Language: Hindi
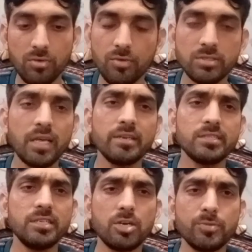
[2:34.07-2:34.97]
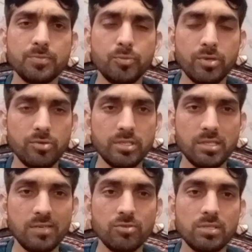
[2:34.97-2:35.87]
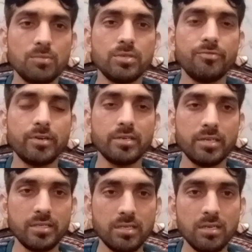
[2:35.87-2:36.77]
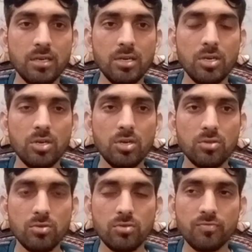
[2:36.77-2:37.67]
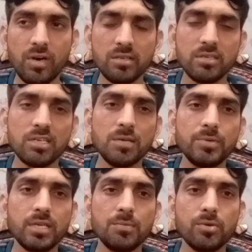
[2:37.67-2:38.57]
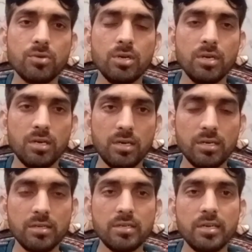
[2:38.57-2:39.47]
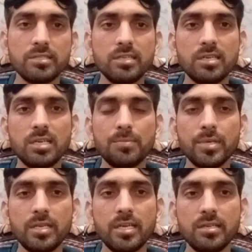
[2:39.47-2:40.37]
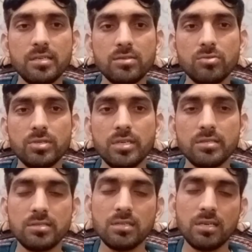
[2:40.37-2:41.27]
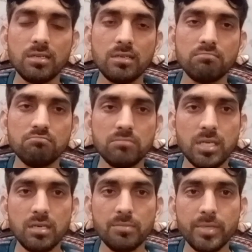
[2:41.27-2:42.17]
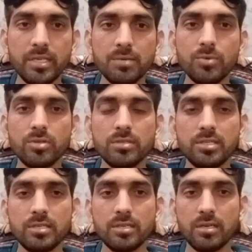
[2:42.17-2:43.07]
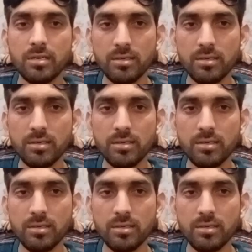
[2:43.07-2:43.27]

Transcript: तो आसानी से डॉक्यूमेंट्स पूरे हो जाते हैं वो इतना डिफ़िकल्ट नहीं है तो वहाँ जाके फिर आपको टीआरसी अगर आपने लेनी है तो टीआरसी के लिए मेरे एक बहुत अच्छे